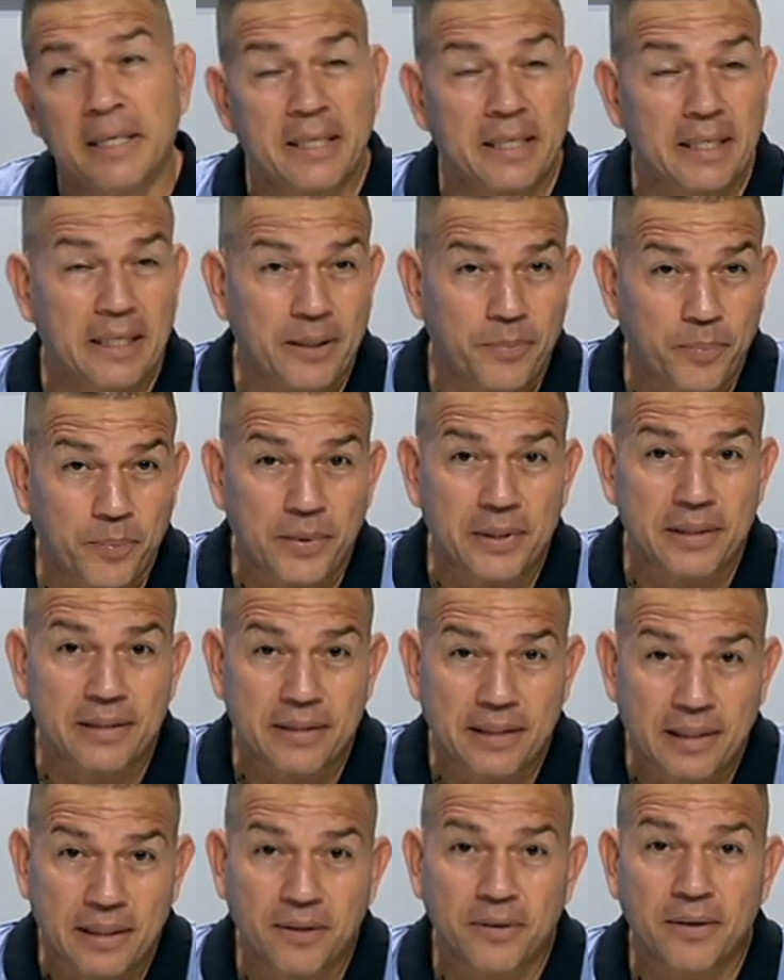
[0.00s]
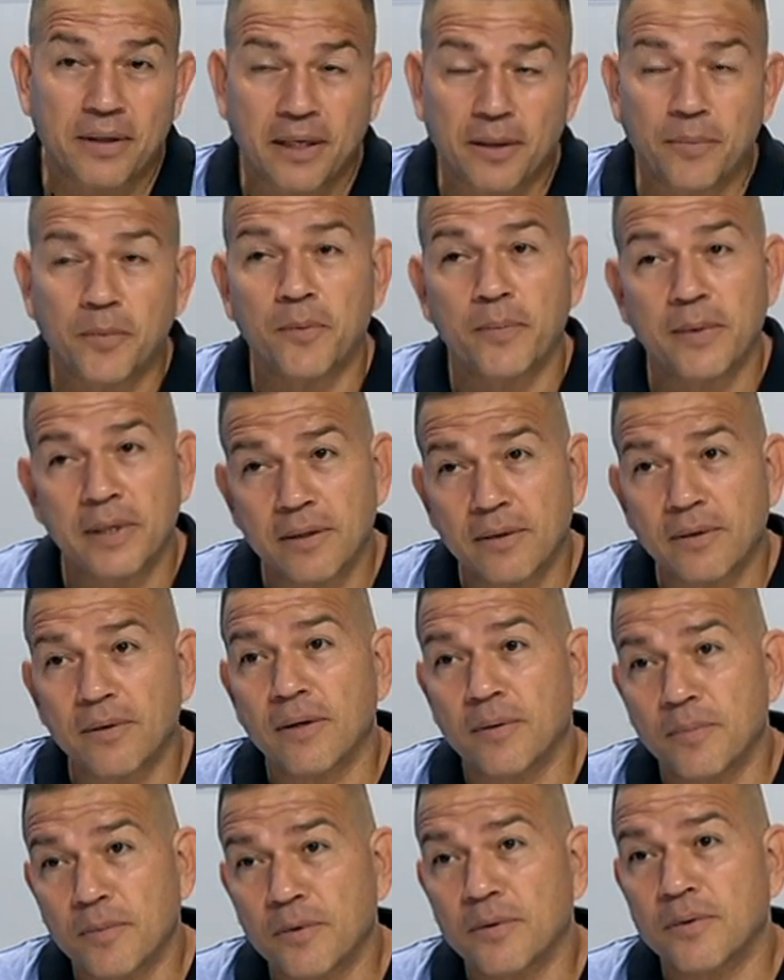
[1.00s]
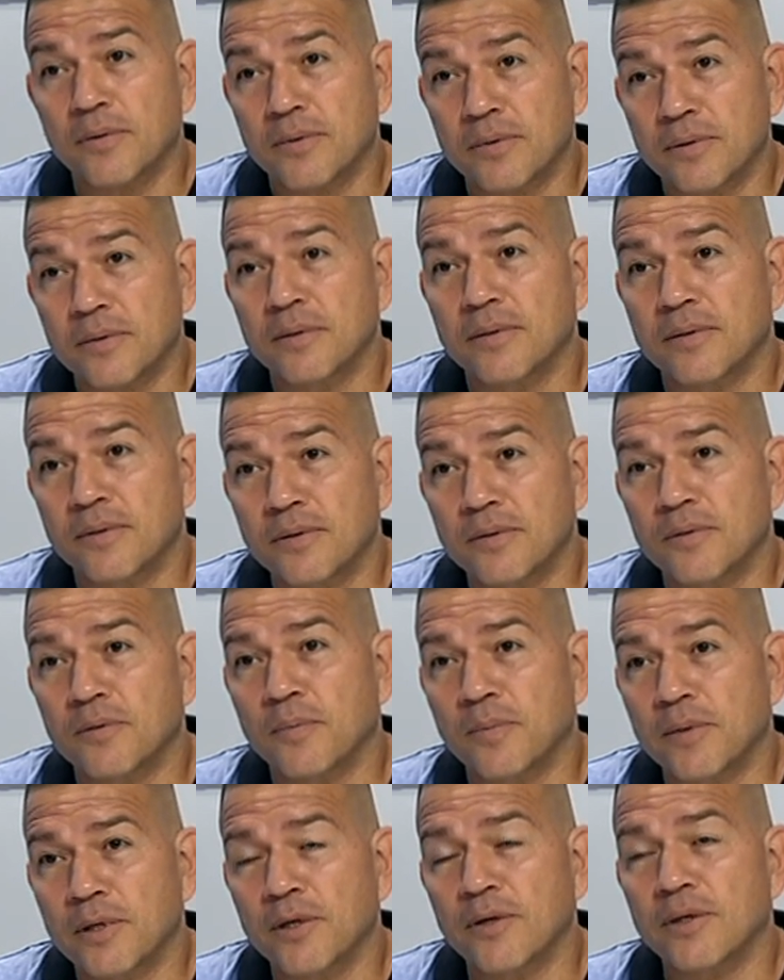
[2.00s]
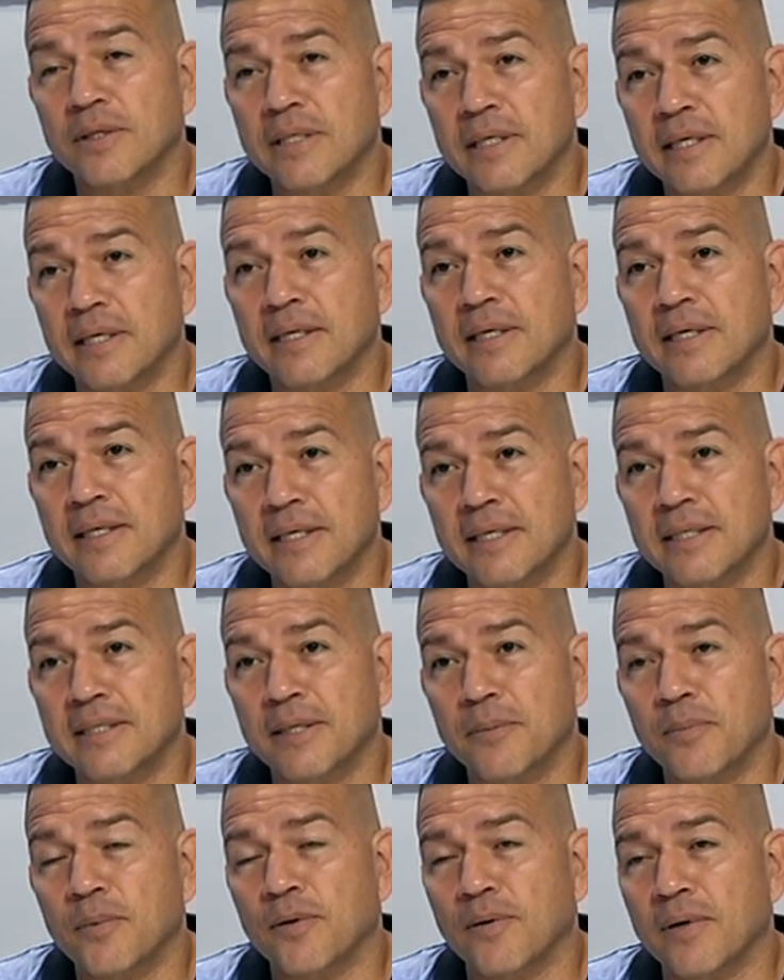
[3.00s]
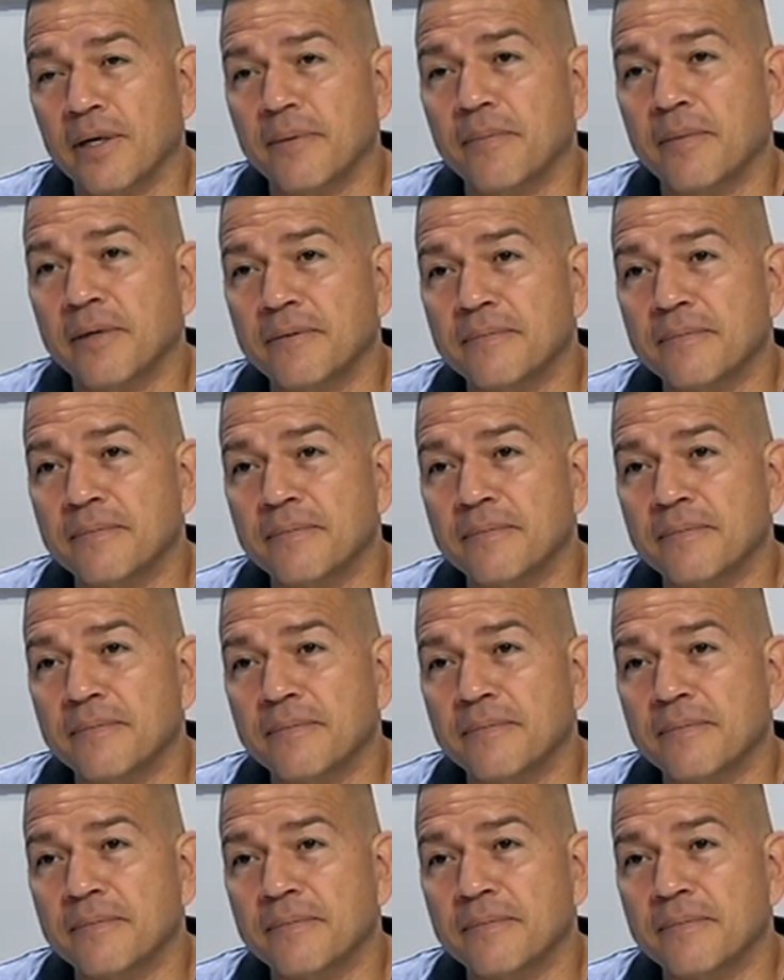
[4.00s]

y pues creo que de momento hemos suplido ese, problema.